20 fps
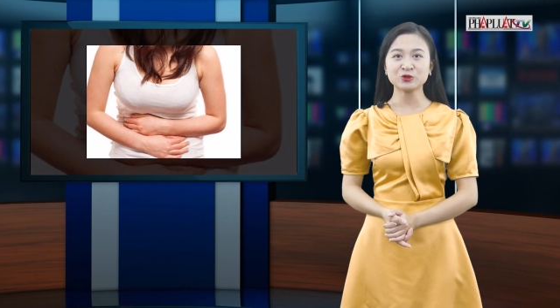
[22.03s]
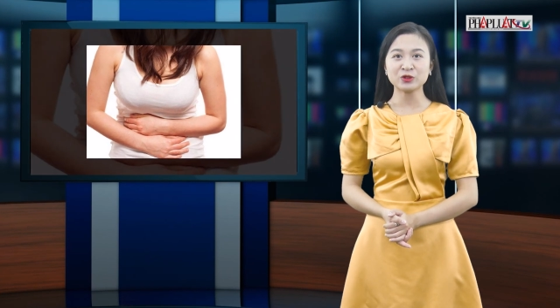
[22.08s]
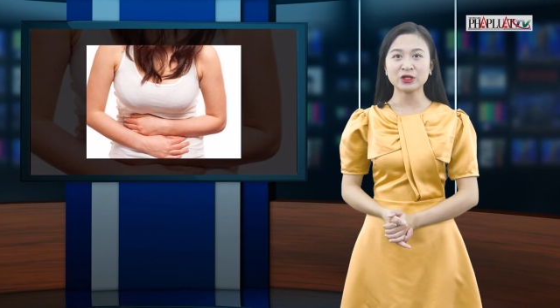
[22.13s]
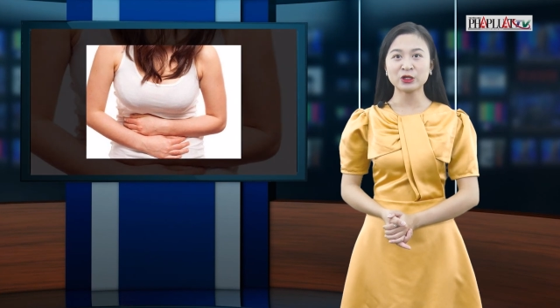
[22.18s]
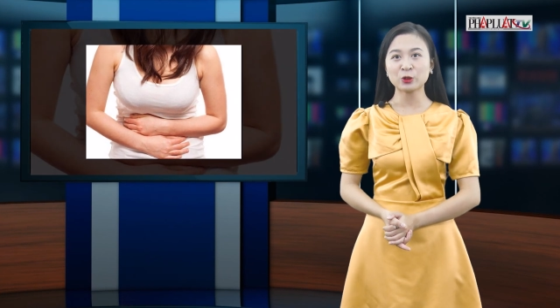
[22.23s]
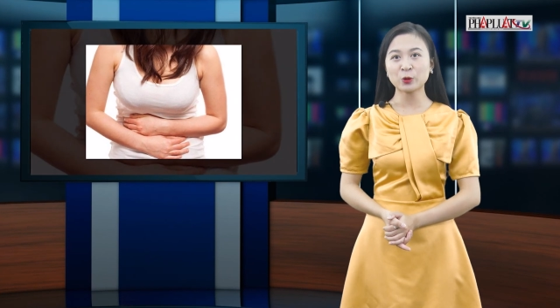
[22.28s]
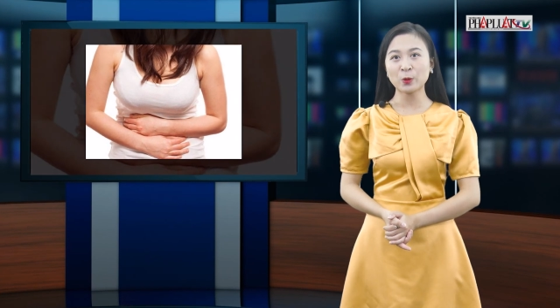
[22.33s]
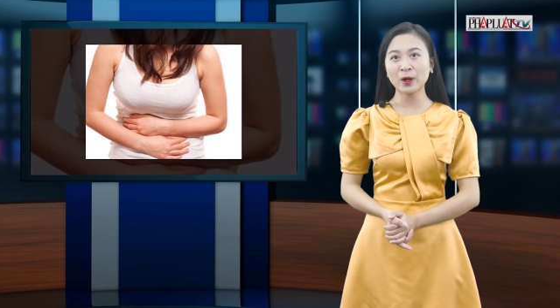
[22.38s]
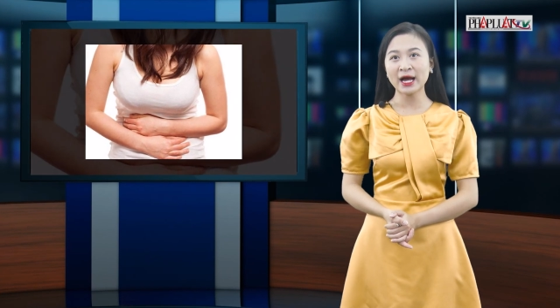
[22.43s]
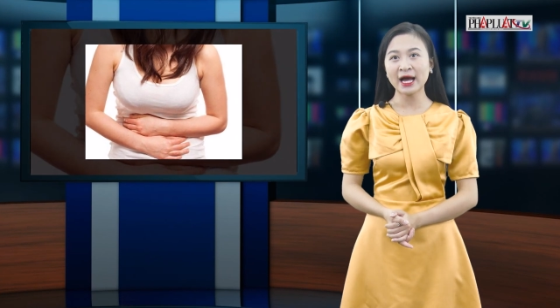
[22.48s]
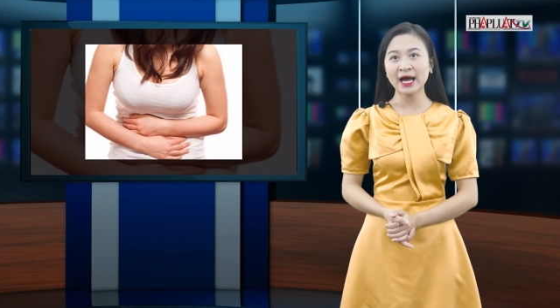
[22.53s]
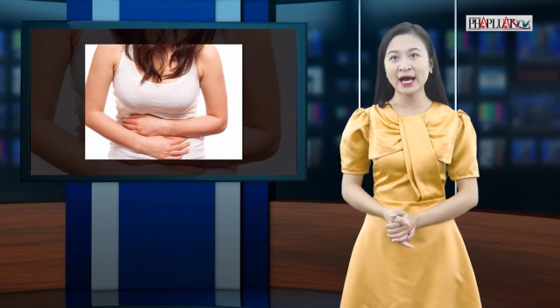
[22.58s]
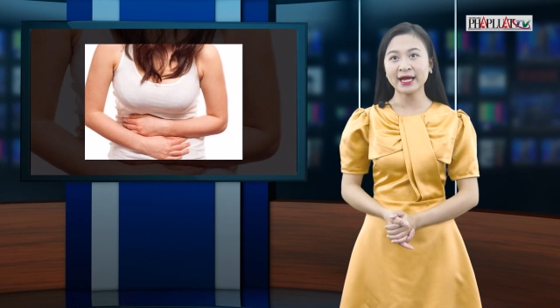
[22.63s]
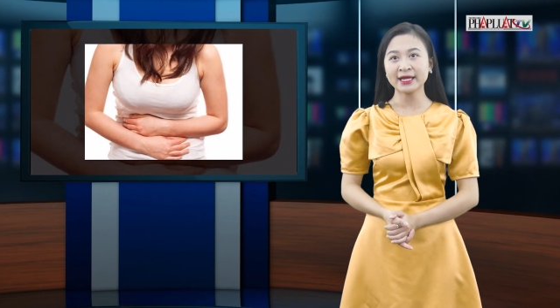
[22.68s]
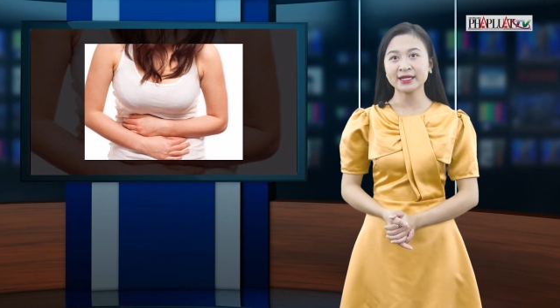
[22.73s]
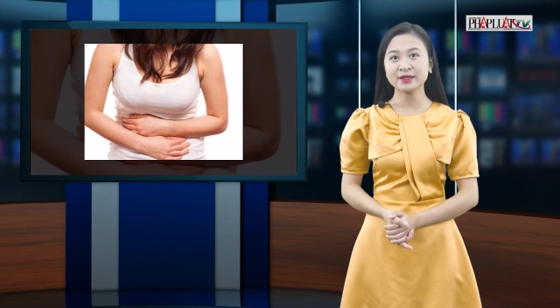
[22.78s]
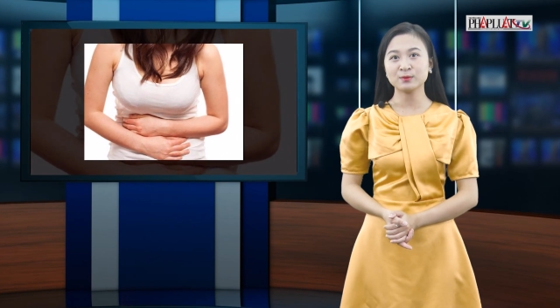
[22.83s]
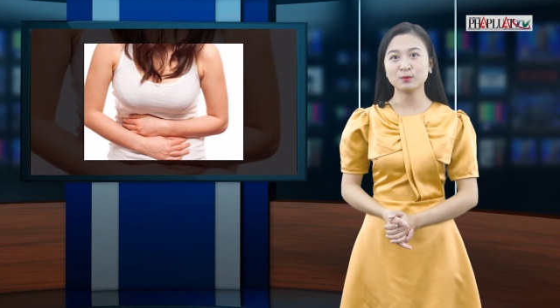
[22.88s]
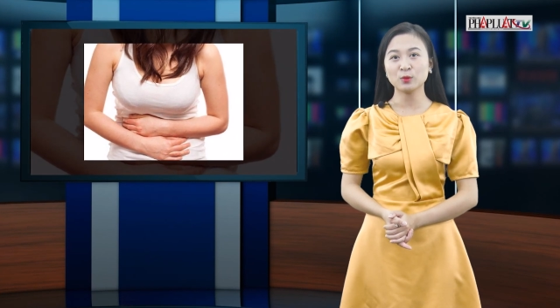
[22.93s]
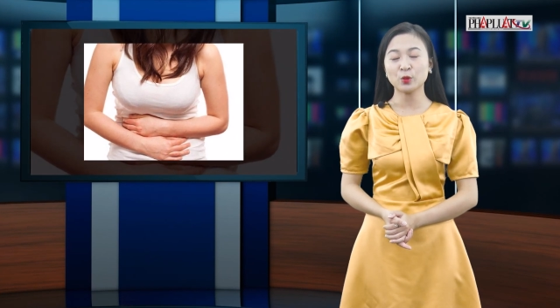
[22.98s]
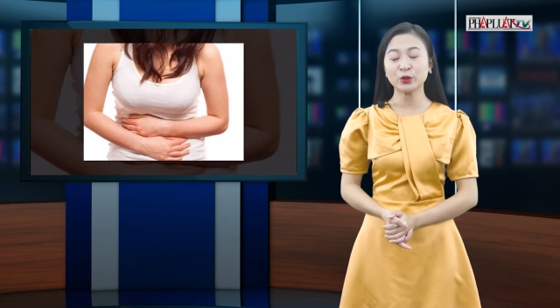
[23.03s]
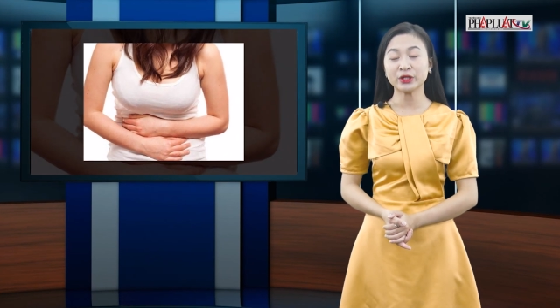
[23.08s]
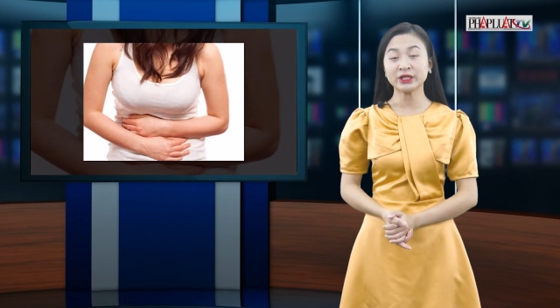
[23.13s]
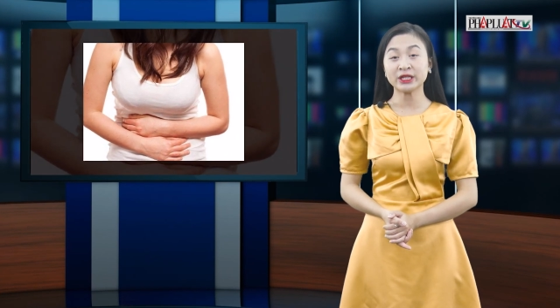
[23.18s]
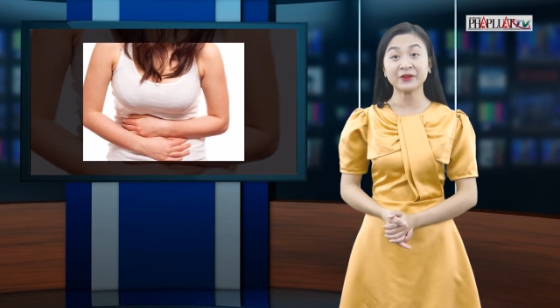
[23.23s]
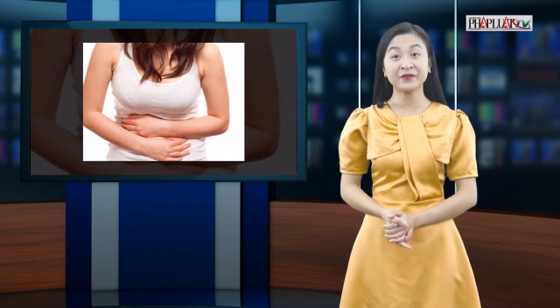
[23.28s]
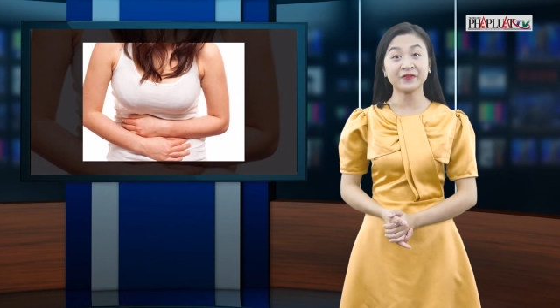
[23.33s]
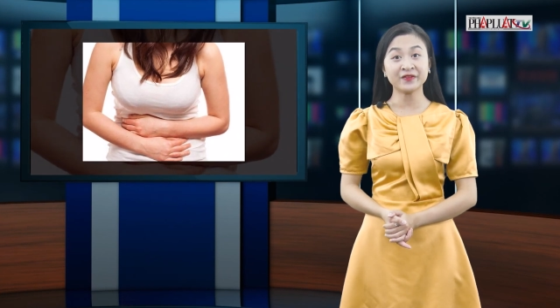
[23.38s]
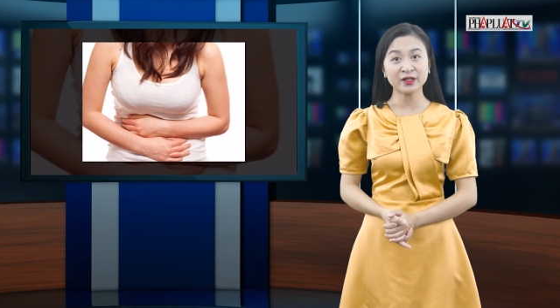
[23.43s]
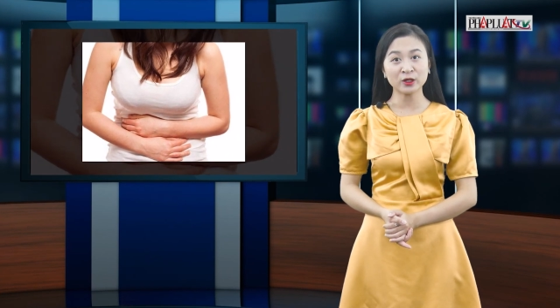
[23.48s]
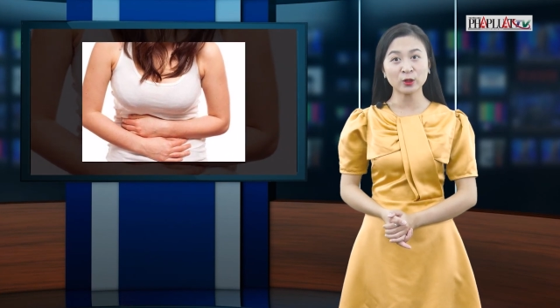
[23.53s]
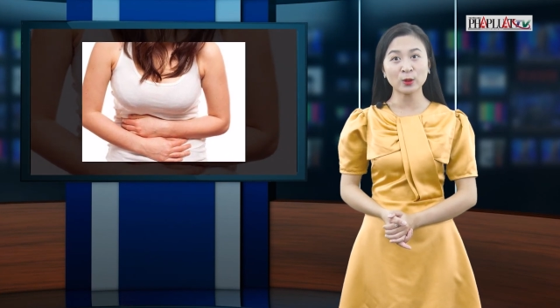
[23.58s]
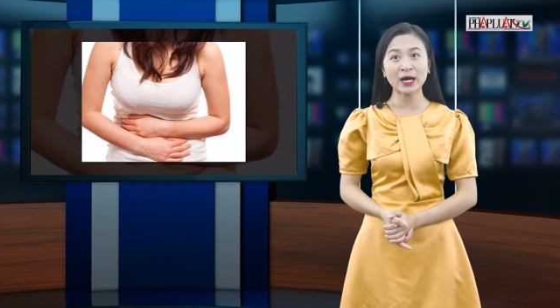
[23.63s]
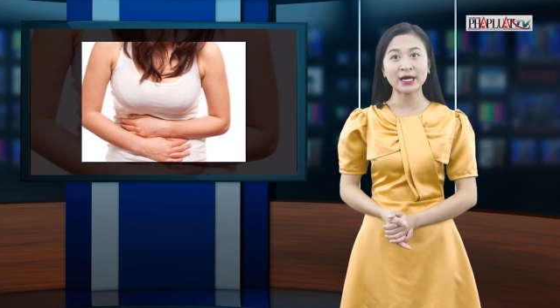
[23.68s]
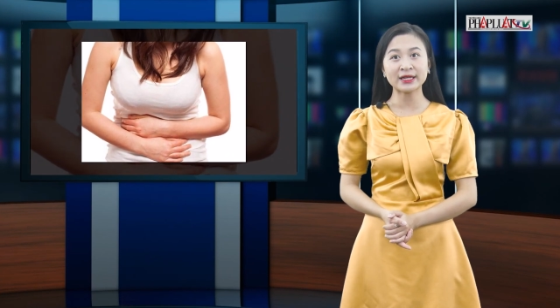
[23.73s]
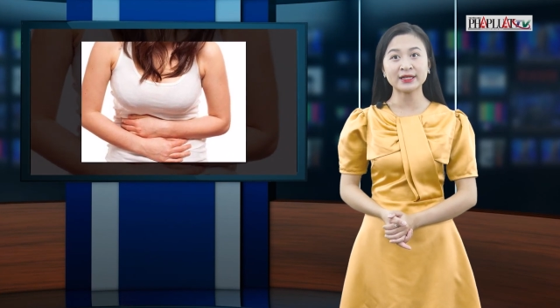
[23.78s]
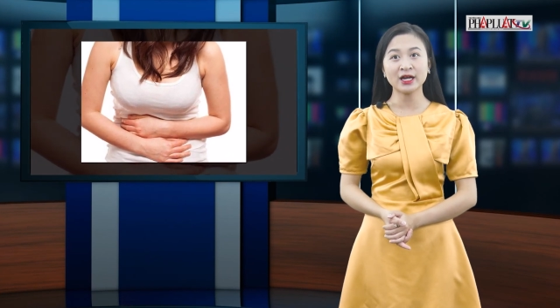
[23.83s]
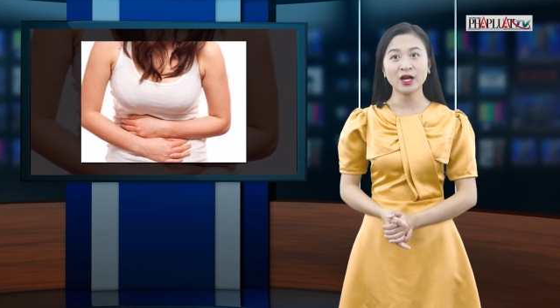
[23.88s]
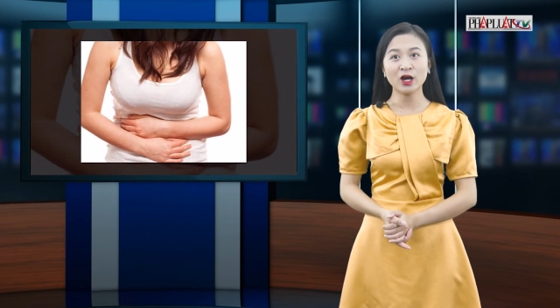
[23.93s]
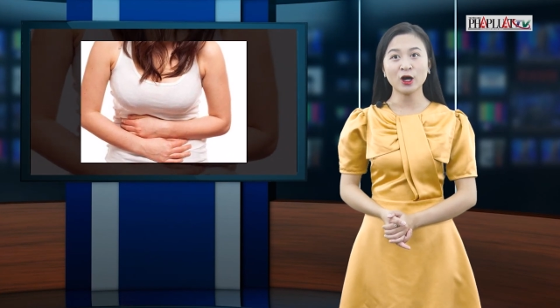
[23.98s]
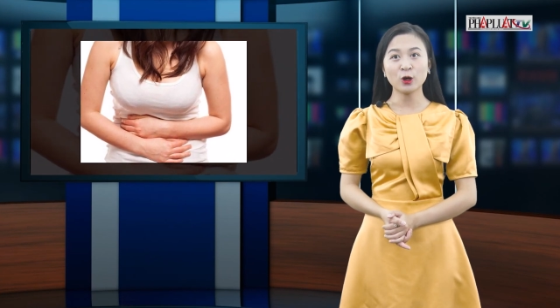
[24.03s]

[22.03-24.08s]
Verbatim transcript: chuyên khoa 2 Bùi Thị Phương Loan,